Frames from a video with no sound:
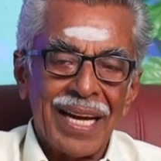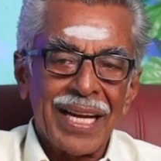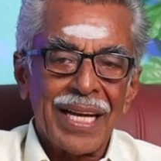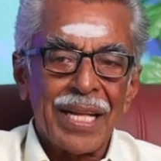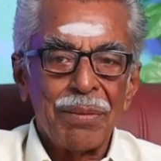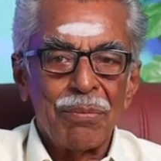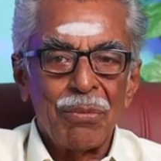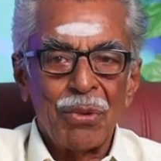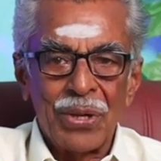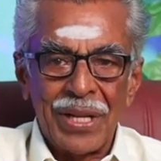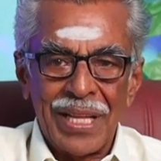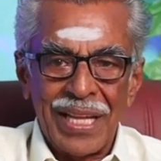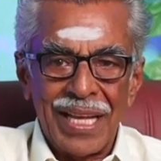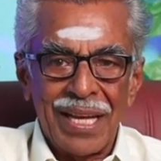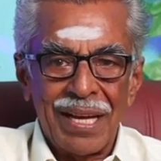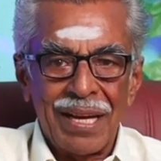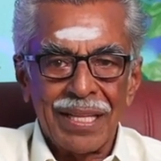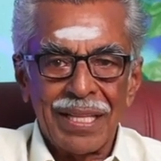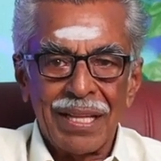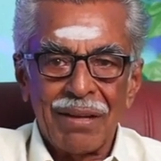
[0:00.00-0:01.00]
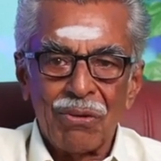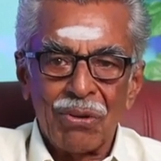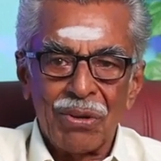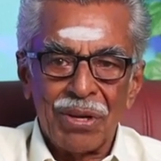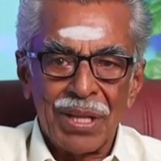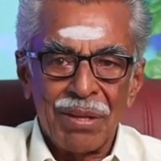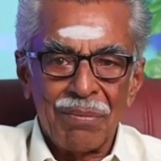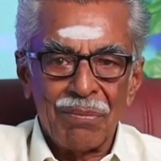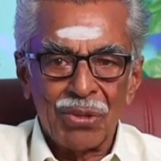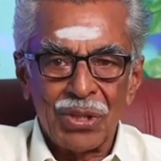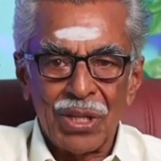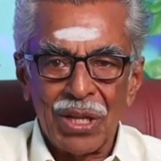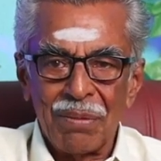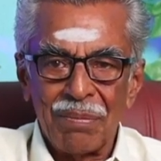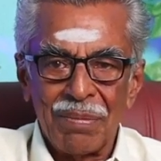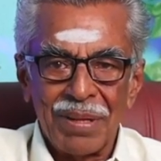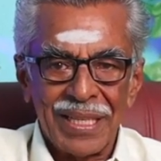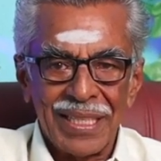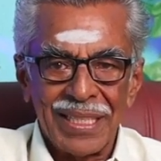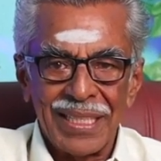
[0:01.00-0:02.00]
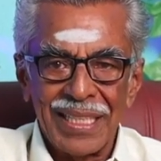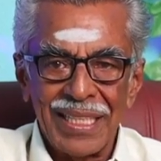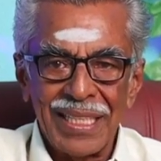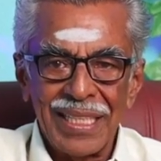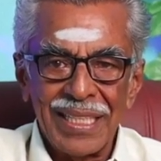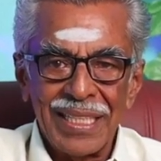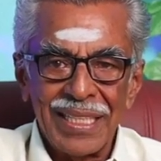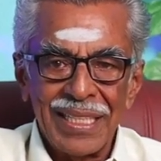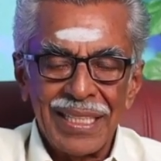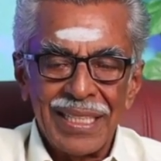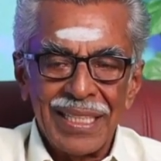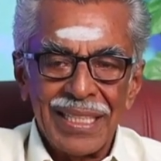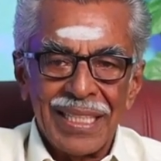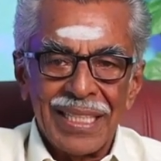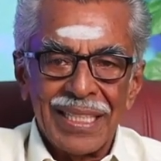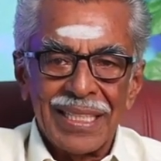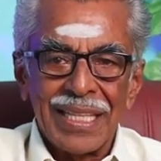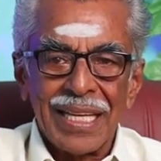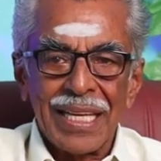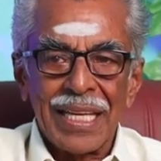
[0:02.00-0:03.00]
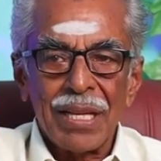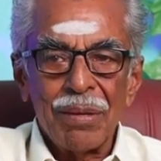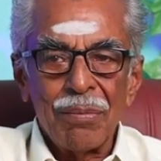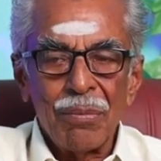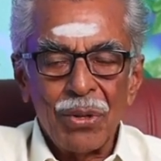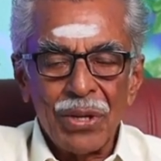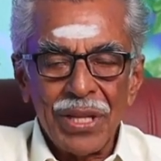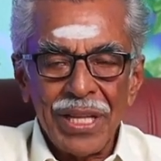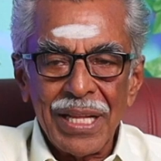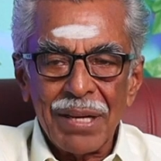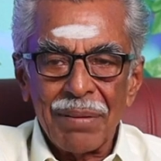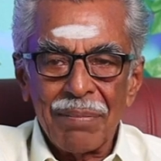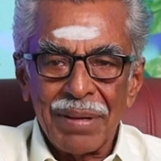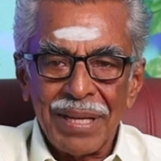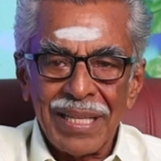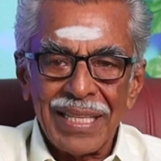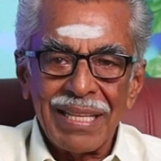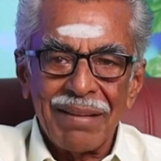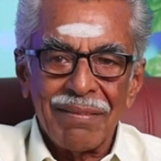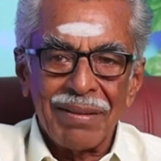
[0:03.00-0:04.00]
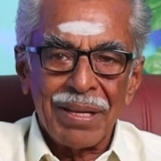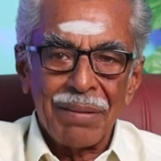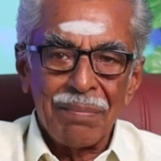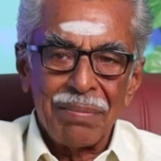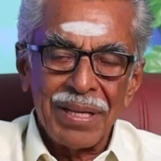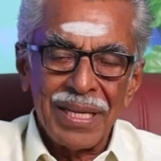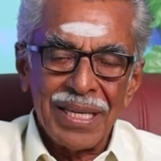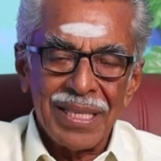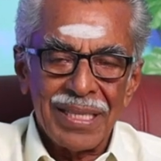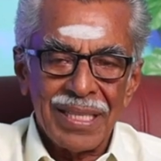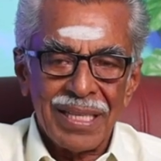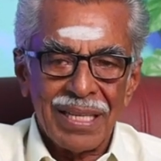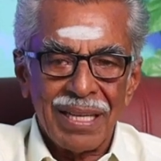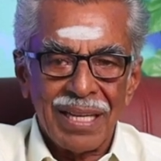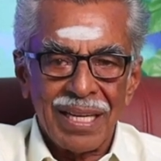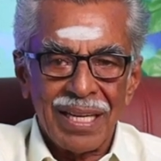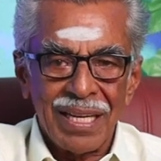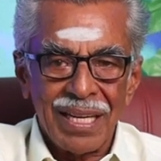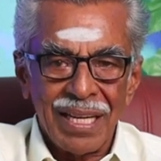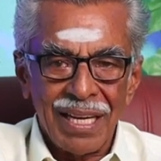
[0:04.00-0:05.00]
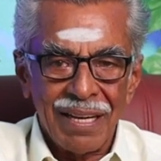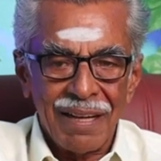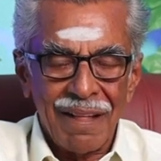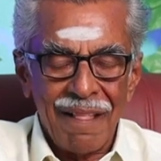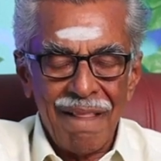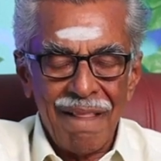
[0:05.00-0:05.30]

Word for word: அக்ரிமோனி அதான் அவருடைய முதல் மருந்து அந்த அக்ரிமோனிங்கிற மருந்து அவர் எப்படி எடுத்திருக்காருன்னா